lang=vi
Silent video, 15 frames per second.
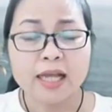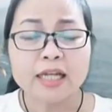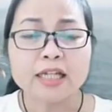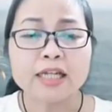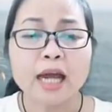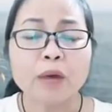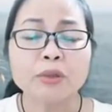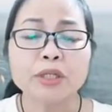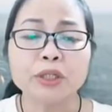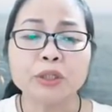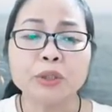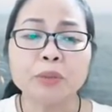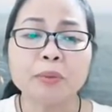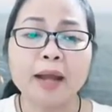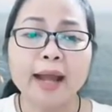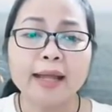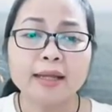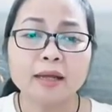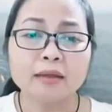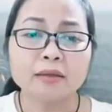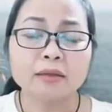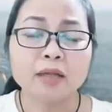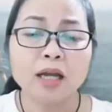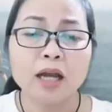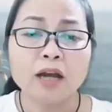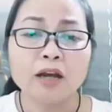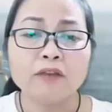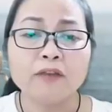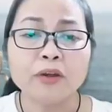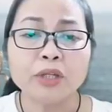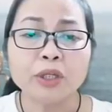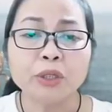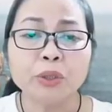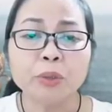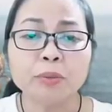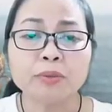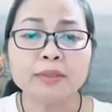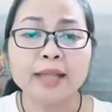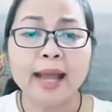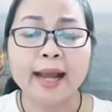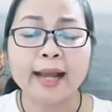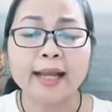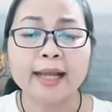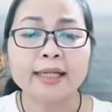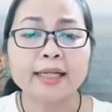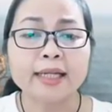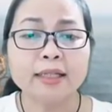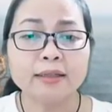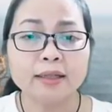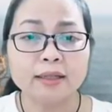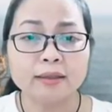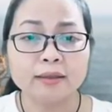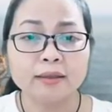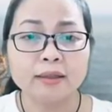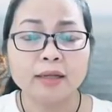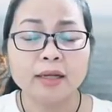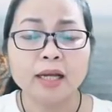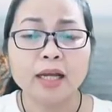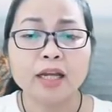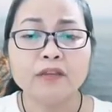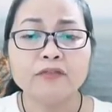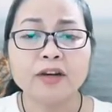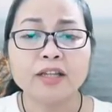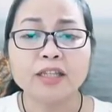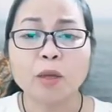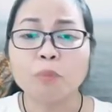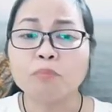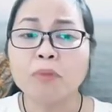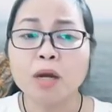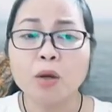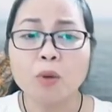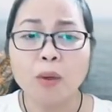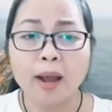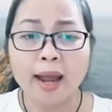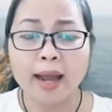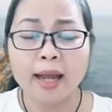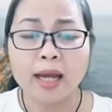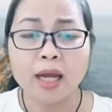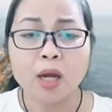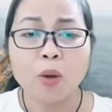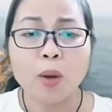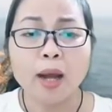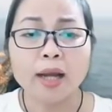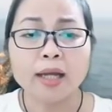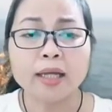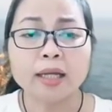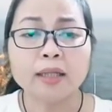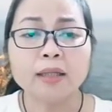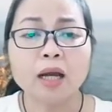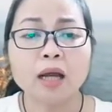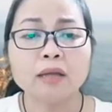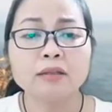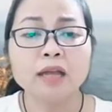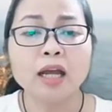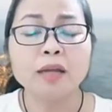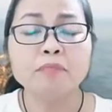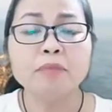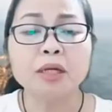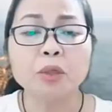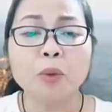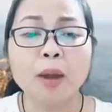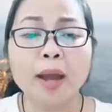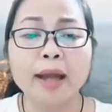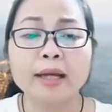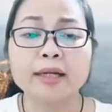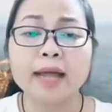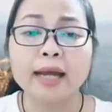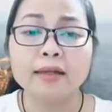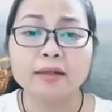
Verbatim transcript: Sau những lúc ái ân, vào những lúc tàn canh yến tiệc, khi vợ chồng bất hòa hoặc khi thân thể bệnh hoạn rã